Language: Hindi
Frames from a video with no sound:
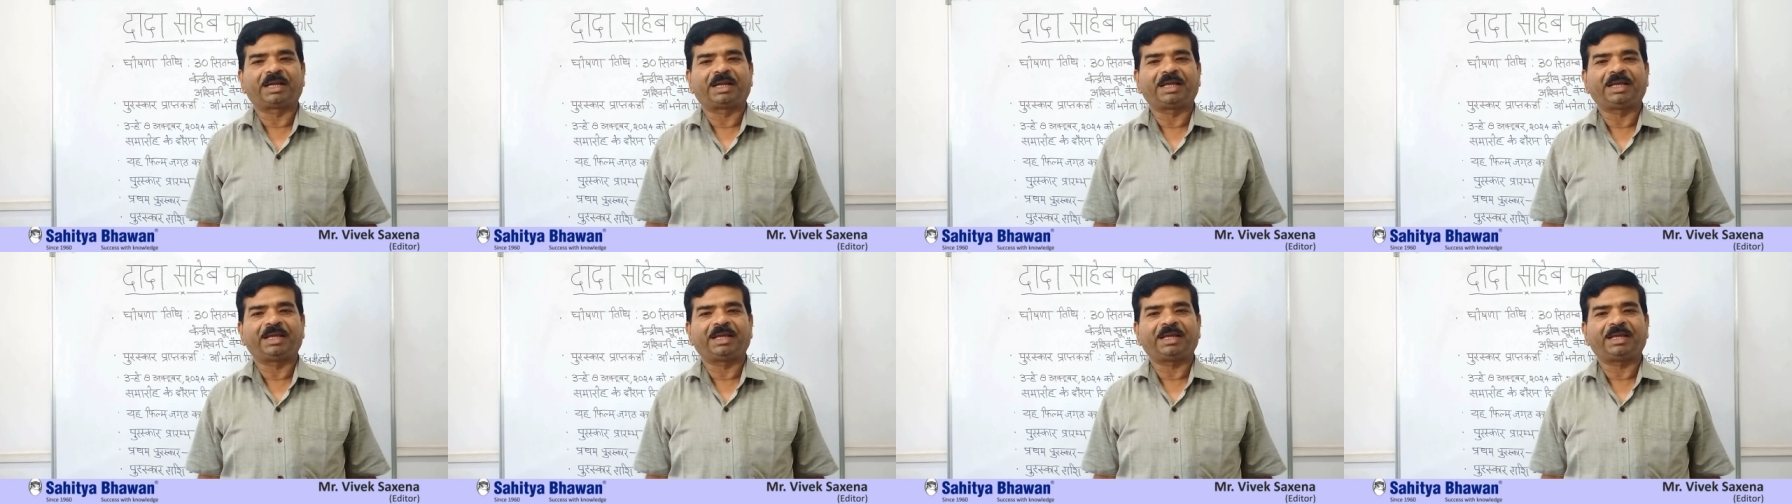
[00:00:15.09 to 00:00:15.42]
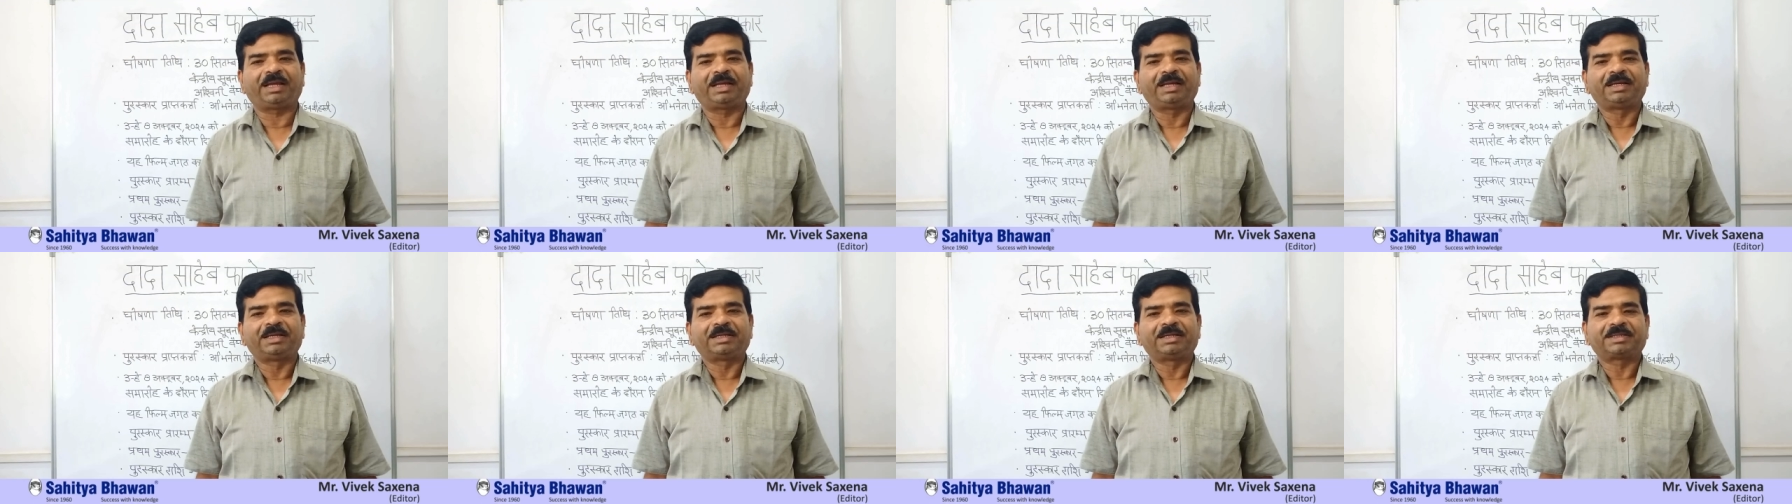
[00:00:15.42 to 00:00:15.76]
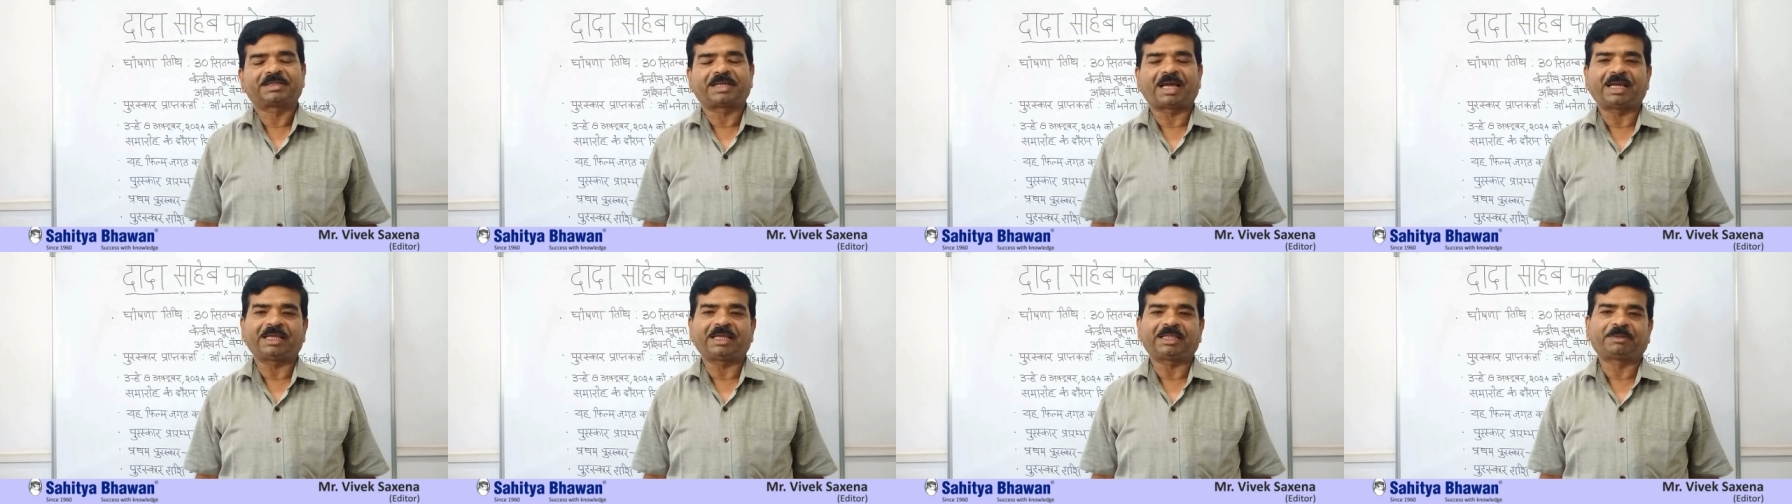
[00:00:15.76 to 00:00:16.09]
रहे हैं
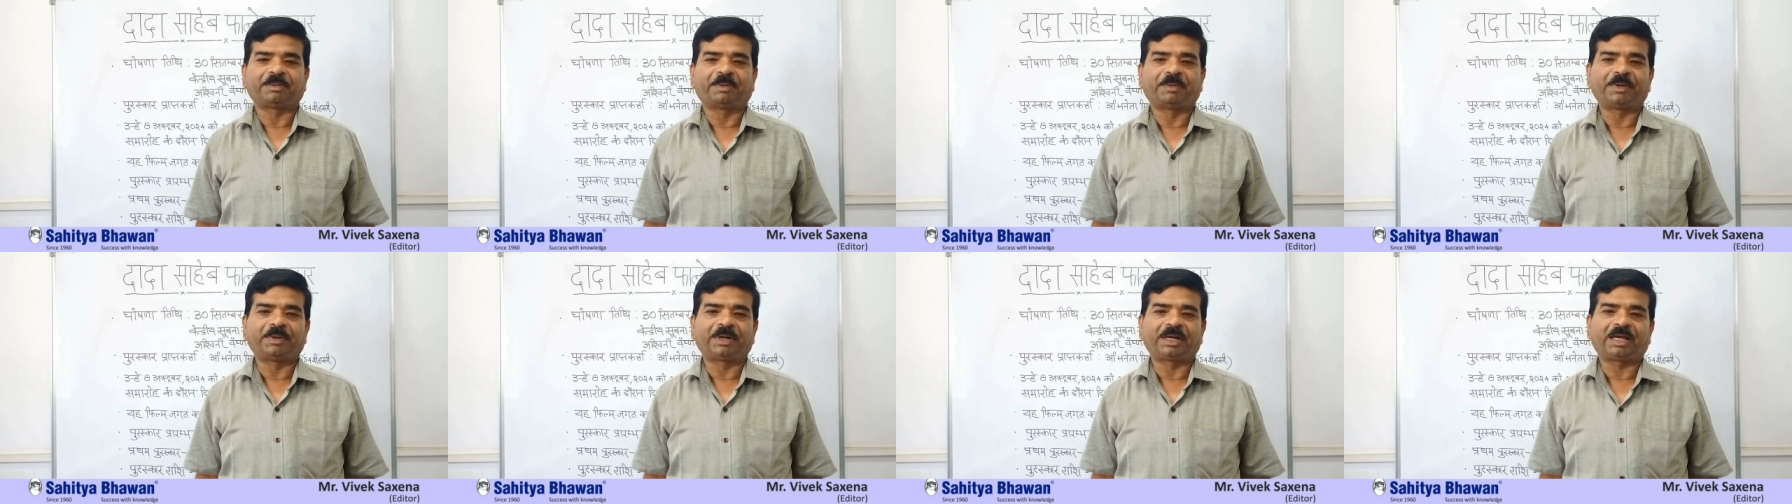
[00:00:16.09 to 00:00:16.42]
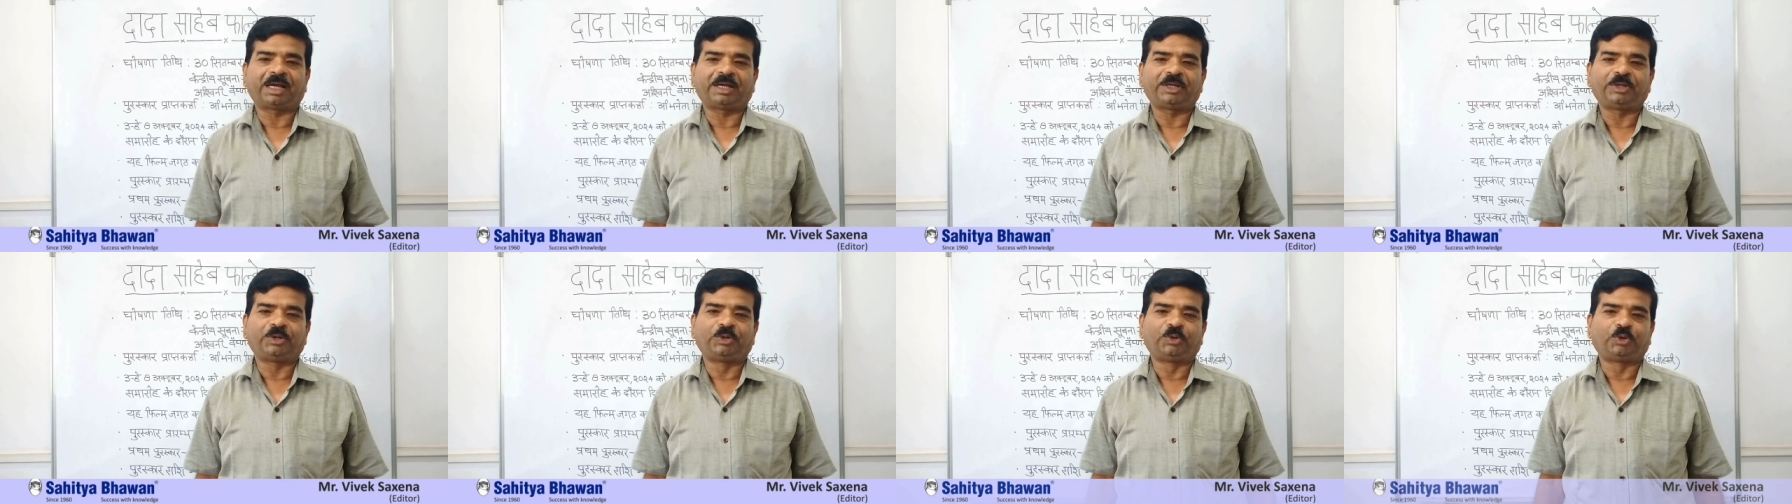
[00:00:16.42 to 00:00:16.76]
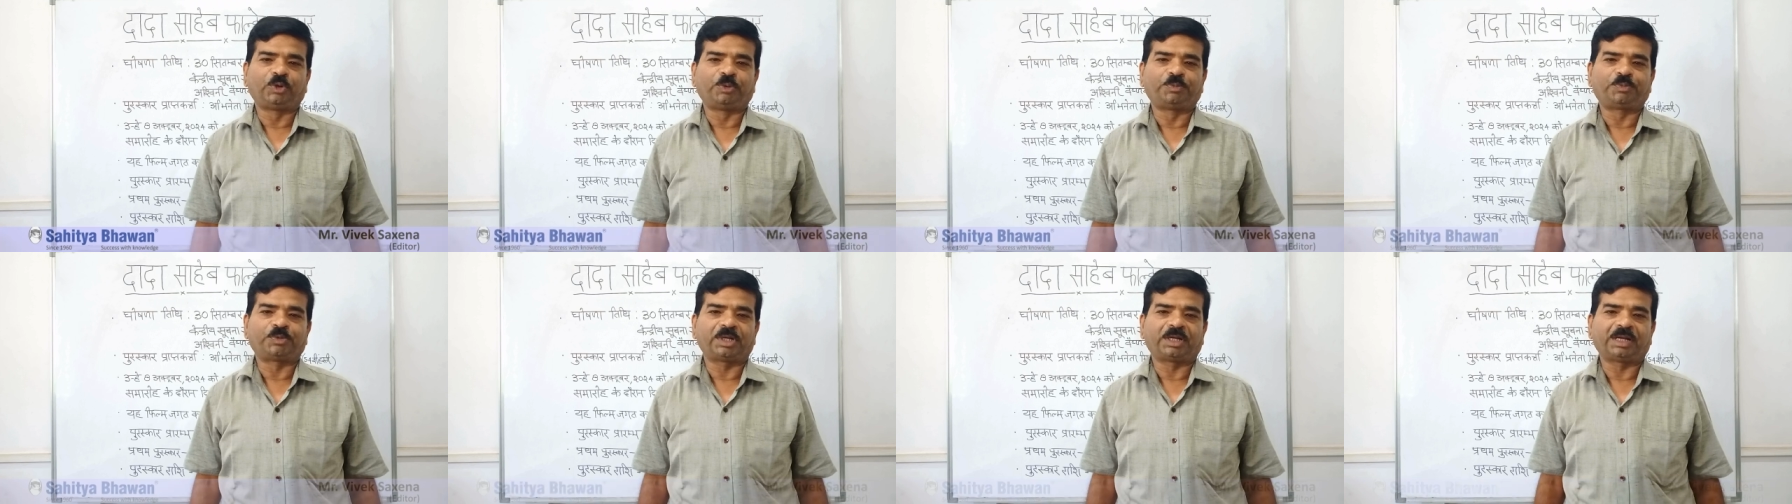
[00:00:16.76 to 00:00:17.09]
साहित्य भवन का
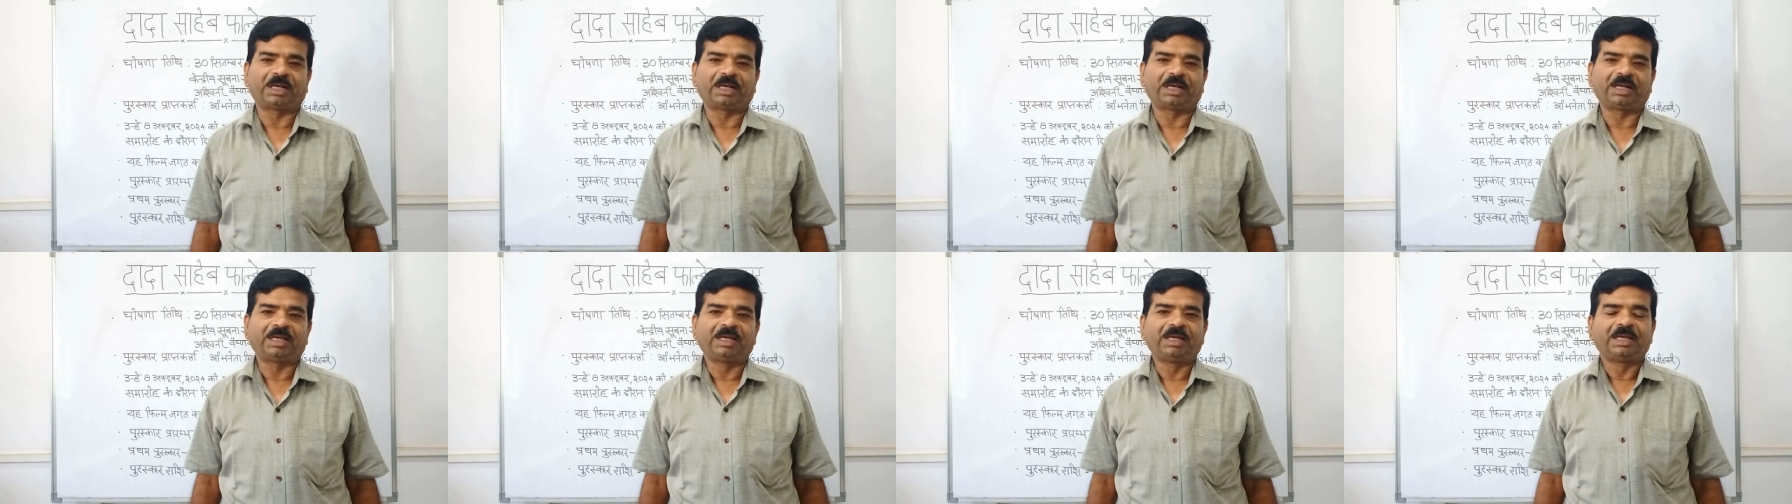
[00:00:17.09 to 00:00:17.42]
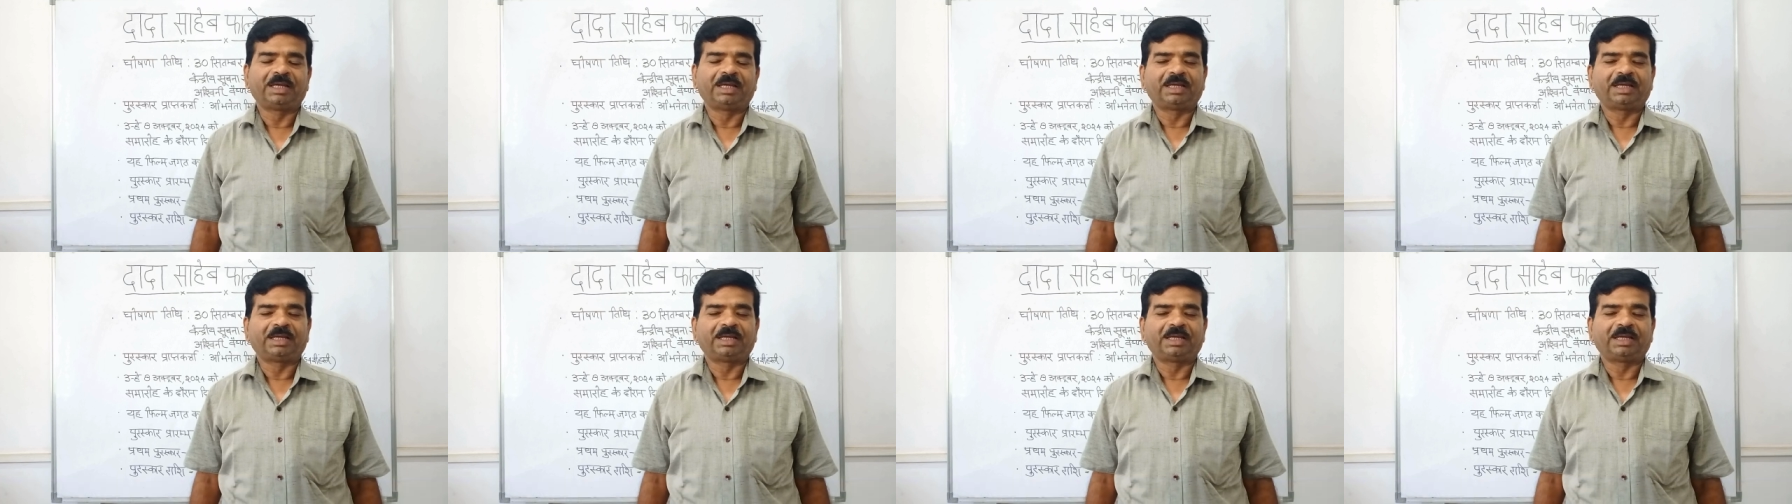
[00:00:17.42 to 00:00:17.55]
यूट्यूब चैनल